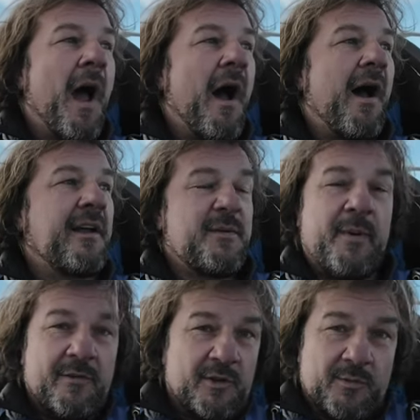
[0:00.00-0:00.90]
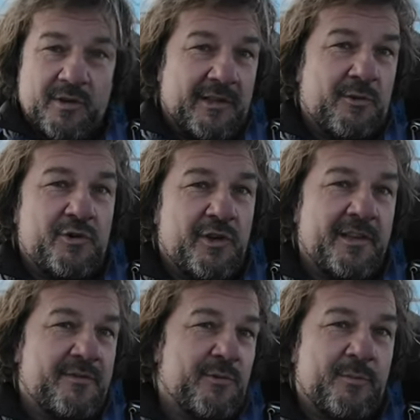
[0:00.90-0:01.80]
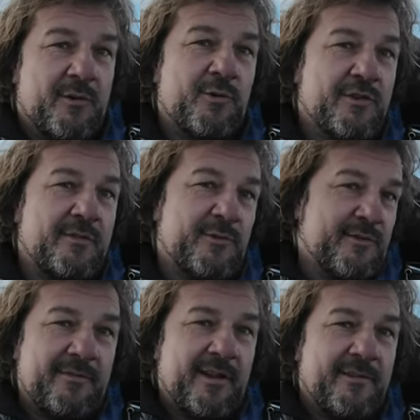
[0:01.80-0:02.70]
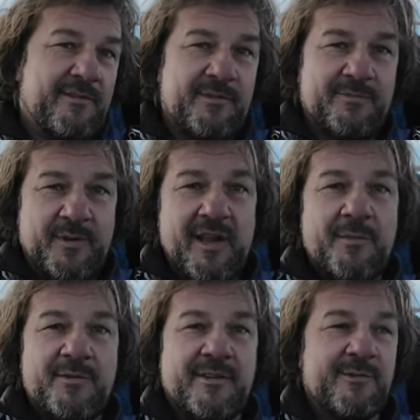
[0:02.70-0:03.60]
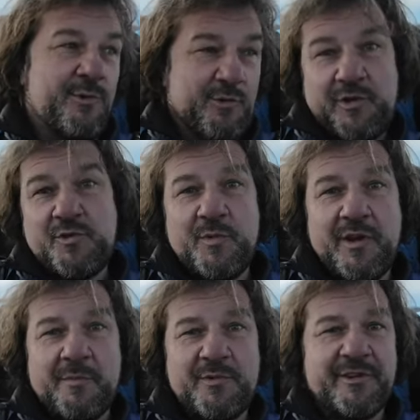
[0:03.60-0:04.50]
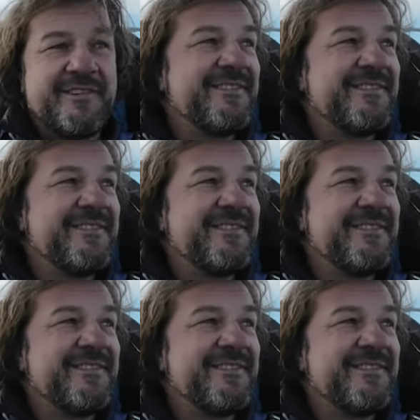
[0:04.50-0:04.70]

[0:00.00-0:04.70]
А тебе вот у меня такой же есть, вот похожий, вот давай меняемся. Конечно, меняемся.